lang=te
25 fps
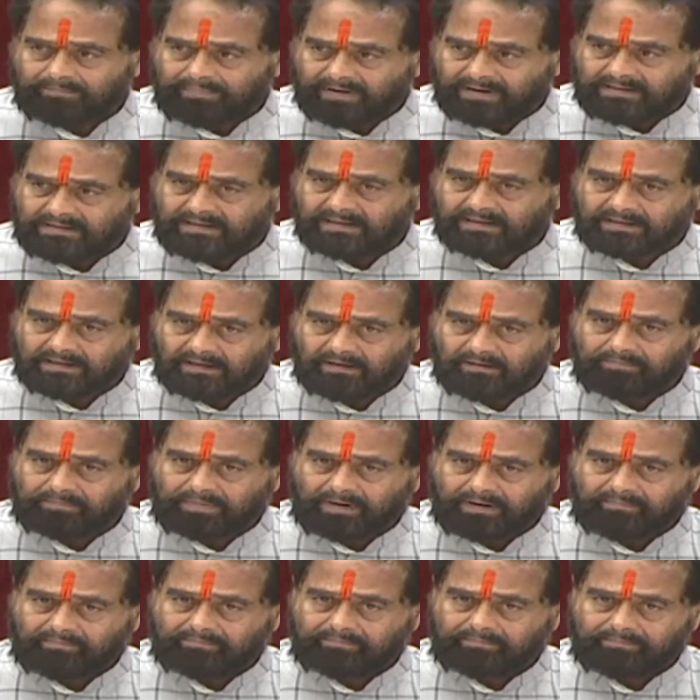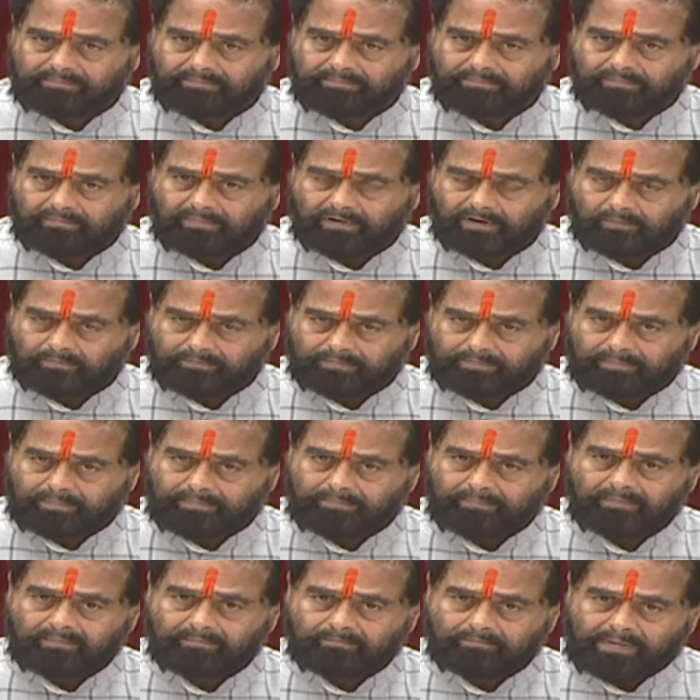బడ్జెట్ని ప్రేలో
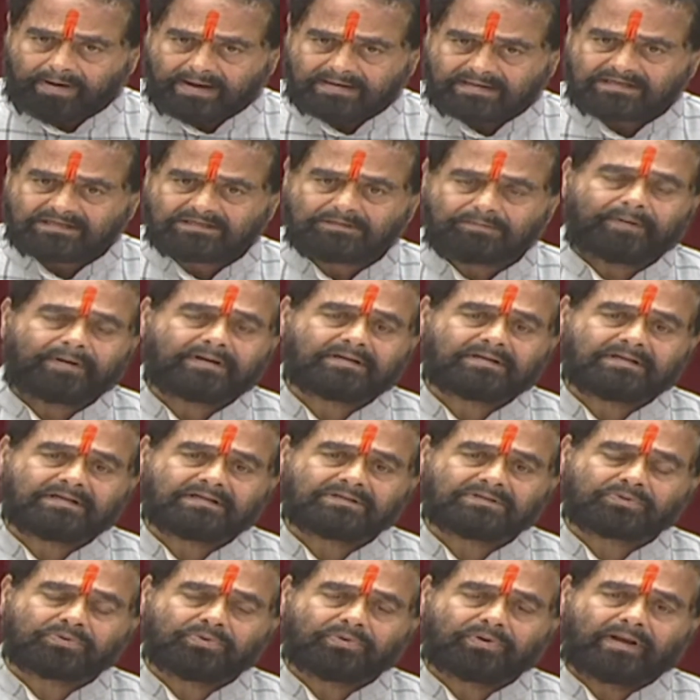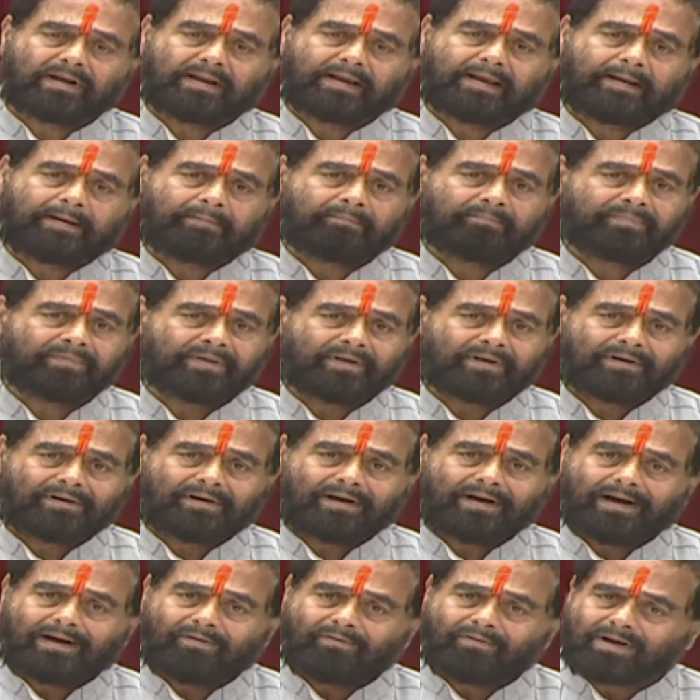పార్టిసిపేట్ చేసుకోగలిగే
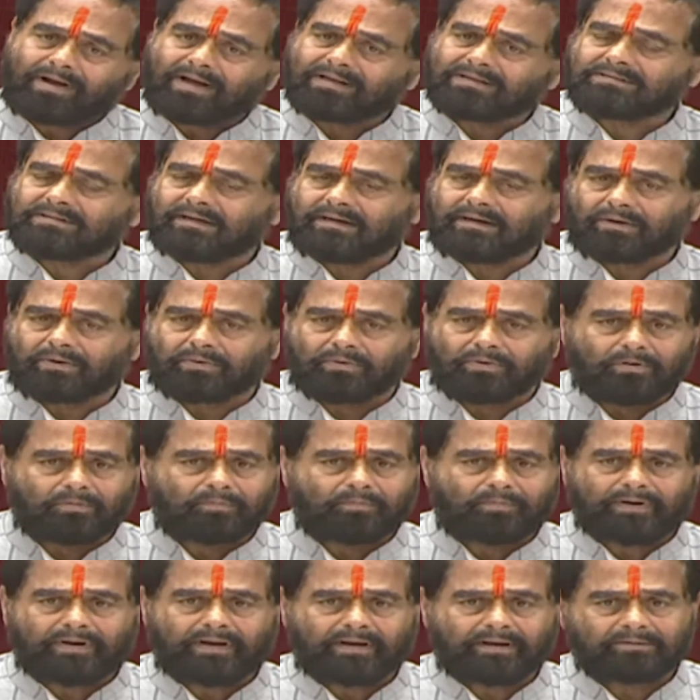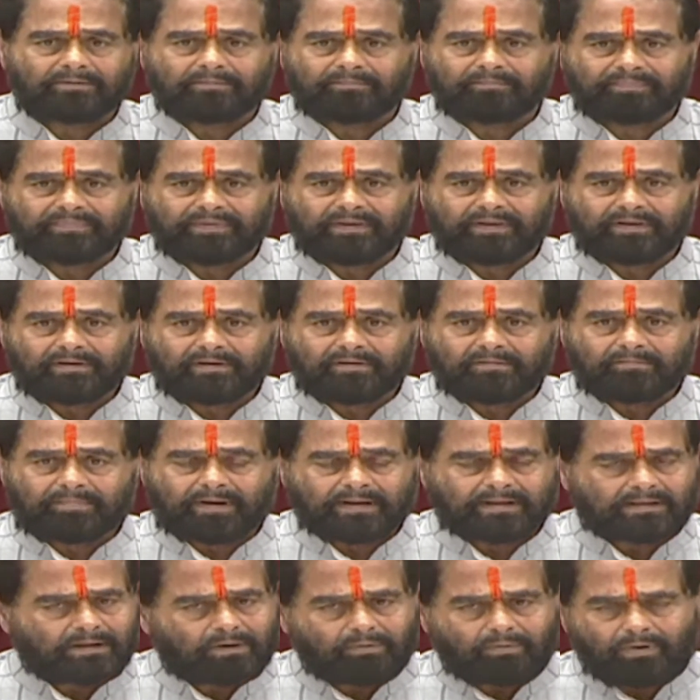అవకాశాన్ని కోల్పోయారు
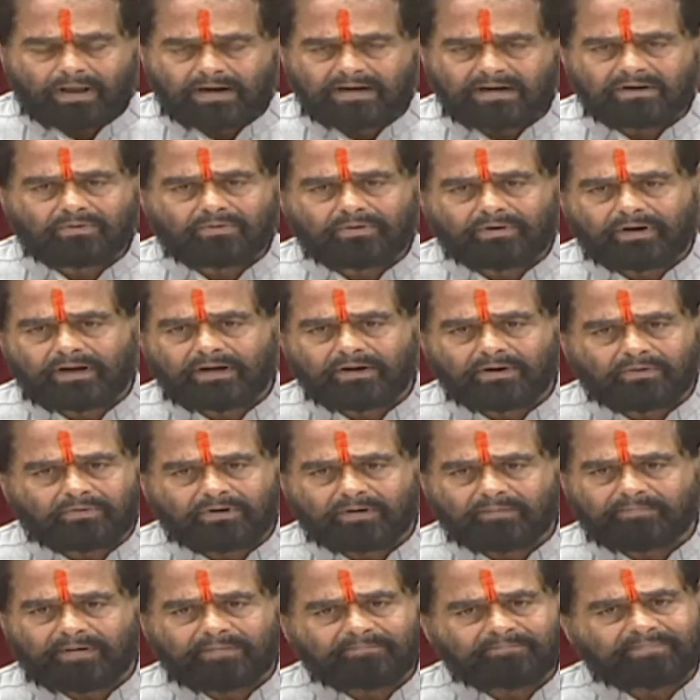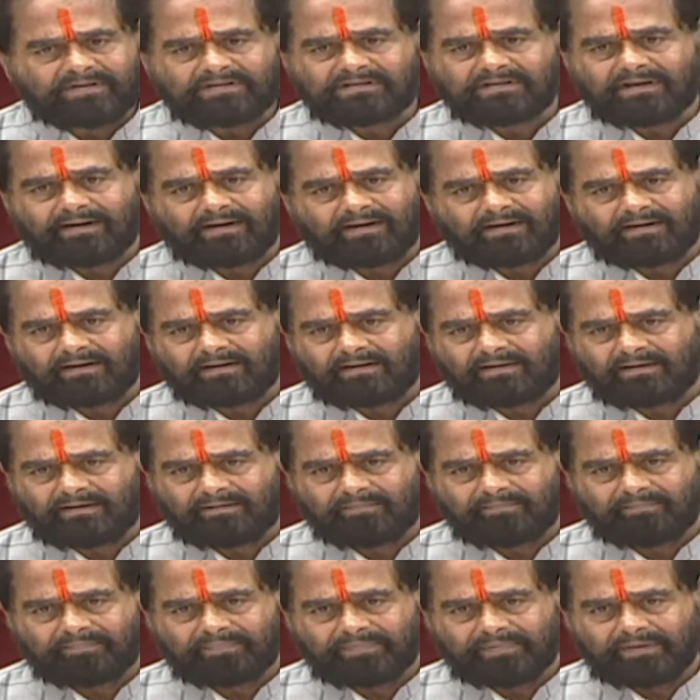ప్రజలు వాళ్ళని కూడా ఎన్నుకొని పంపించారు ఇక్కడికి
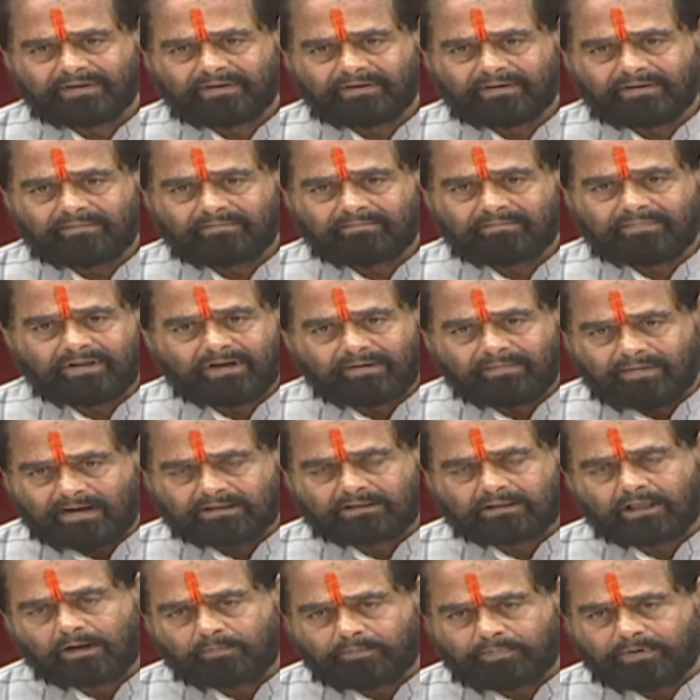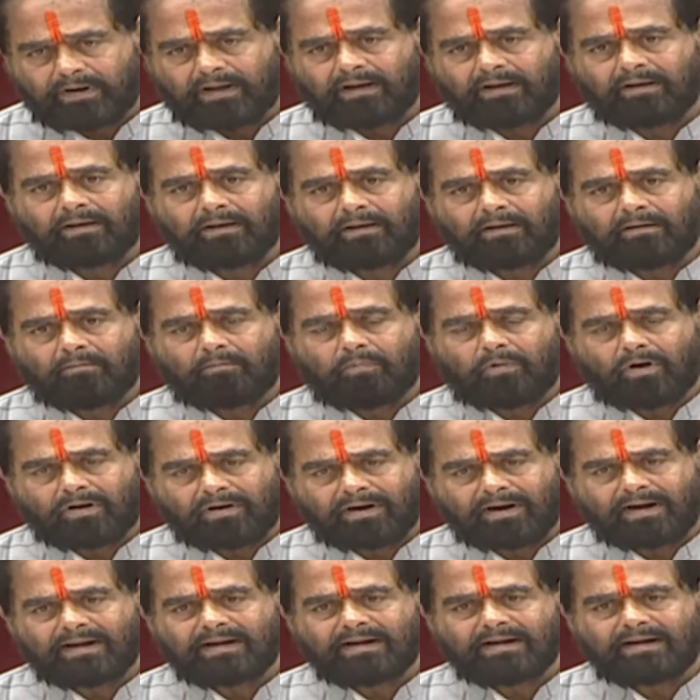మీరు మా తరఫున
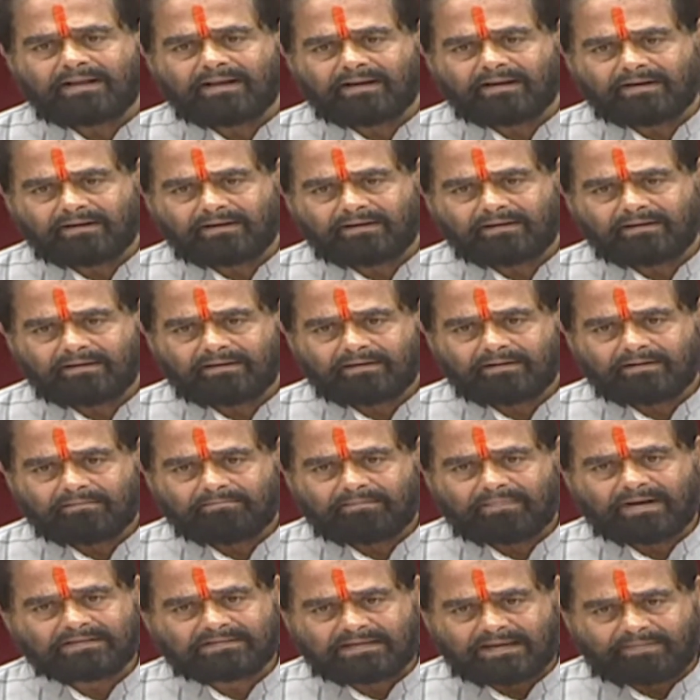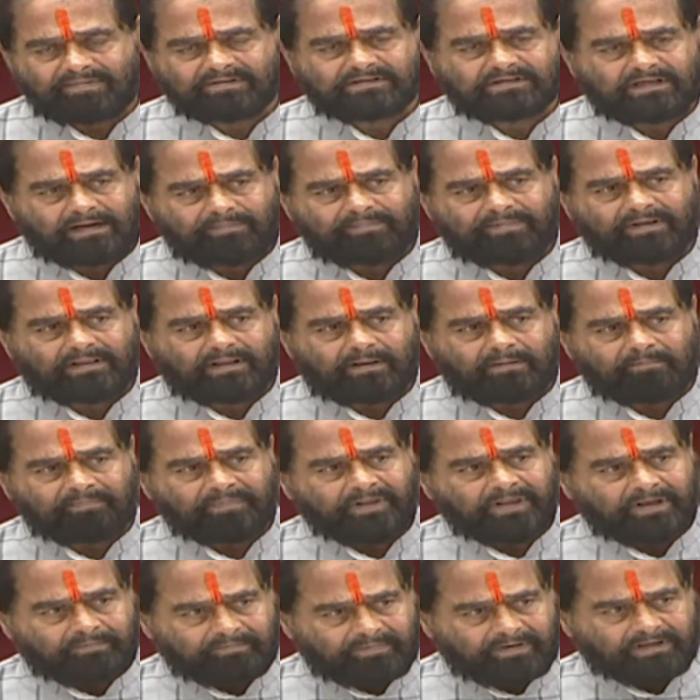పోరాడండి అని మా సమస్యల మీద
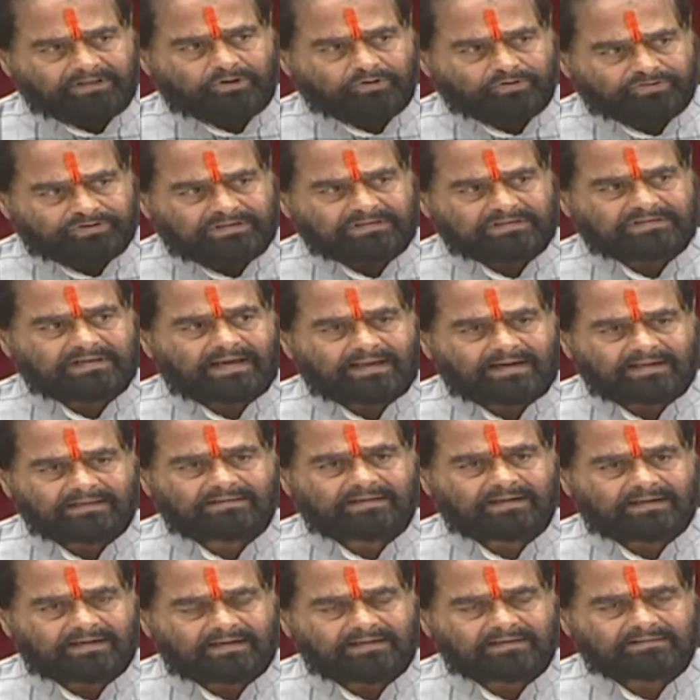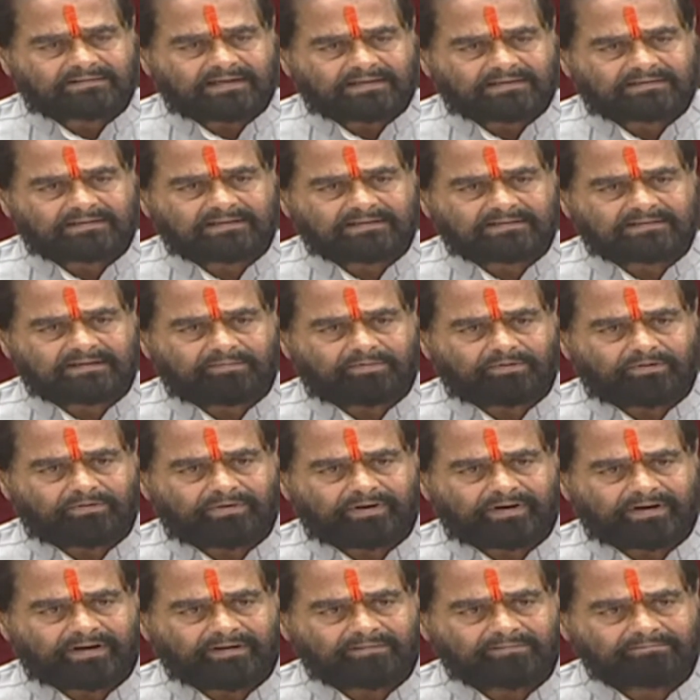మీ దృష్టి సారించండి శాసనసభలో
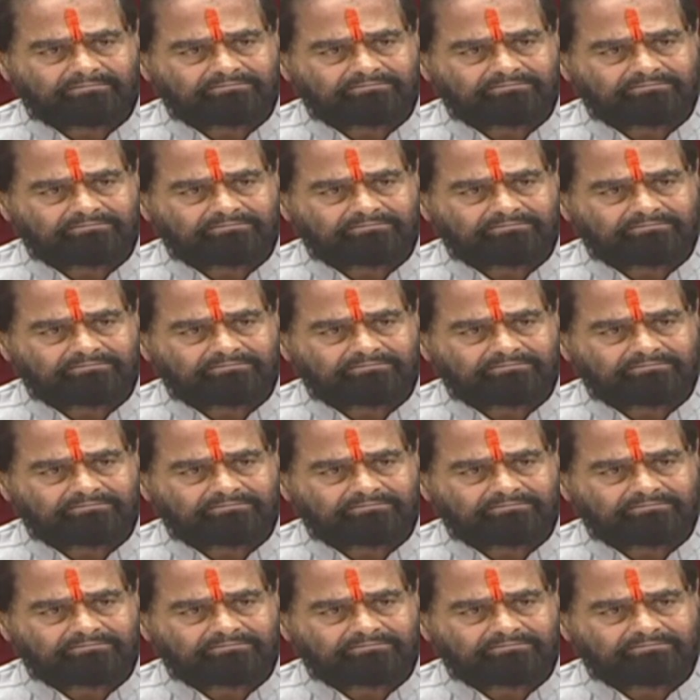అని